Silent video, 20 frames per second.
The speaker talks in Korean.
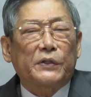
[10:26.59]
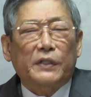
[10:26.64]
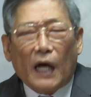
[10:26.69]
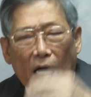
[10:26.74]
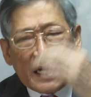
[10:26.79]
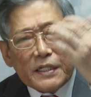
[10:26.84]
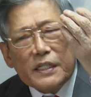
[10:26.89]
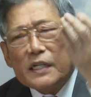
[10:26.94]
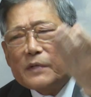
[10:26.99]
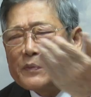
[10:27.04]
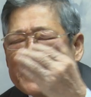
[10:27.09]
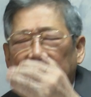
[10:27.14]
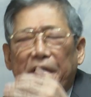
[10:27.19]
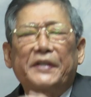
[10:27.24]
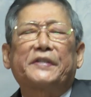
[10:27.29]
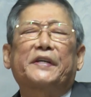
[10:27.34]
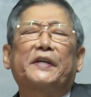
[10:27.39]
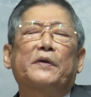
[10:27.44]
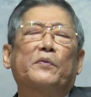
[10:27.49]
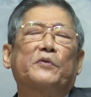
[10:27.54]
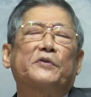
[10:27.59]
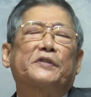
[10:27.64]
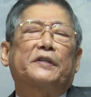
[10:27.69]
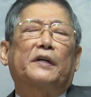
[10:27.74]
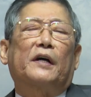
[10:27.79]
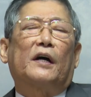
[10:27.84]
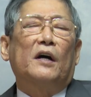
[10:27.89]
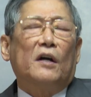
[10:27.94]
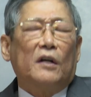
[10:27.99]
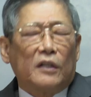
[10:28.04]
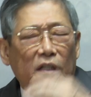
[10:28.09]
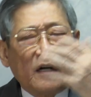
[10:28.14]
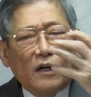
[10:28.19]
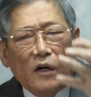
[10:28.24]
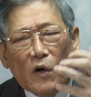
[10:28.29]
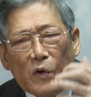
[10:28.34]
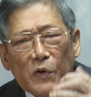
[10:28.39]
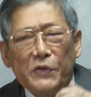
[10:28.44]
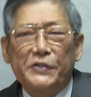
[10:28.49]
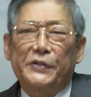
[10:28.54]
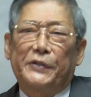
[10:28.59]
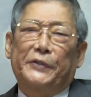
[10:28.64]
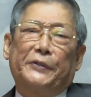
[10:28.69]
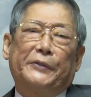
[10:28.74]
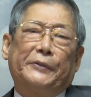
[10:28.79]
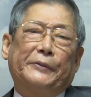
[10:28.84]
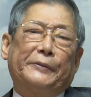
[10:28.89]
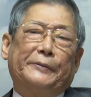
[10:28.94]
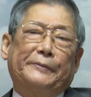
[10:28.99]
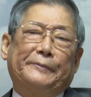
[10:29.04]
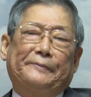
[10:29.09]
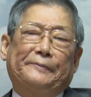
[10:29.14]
다시 한번 되새겨 보시라. 뜨거워져요.